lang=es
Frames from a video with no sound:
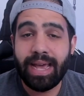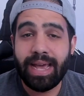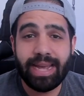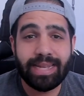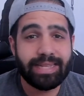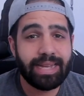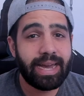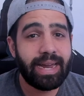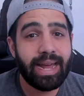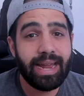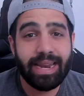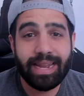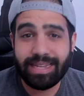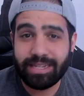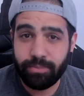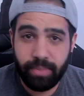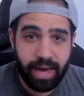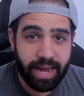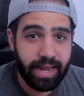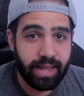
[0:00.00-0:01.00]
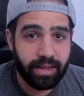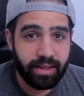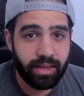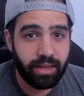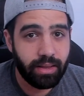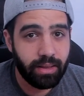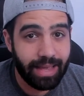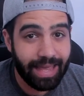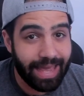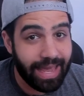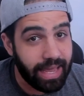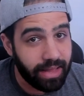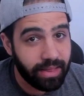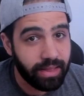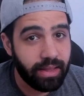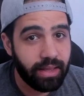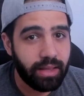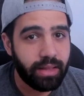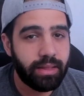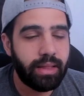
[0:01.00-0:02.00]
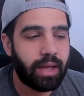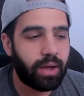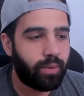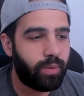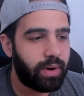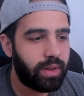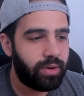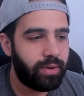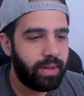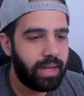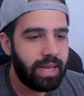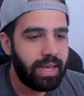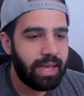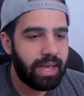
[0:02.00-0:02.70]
Este canal es Variety, indie, ¿de acuerdo?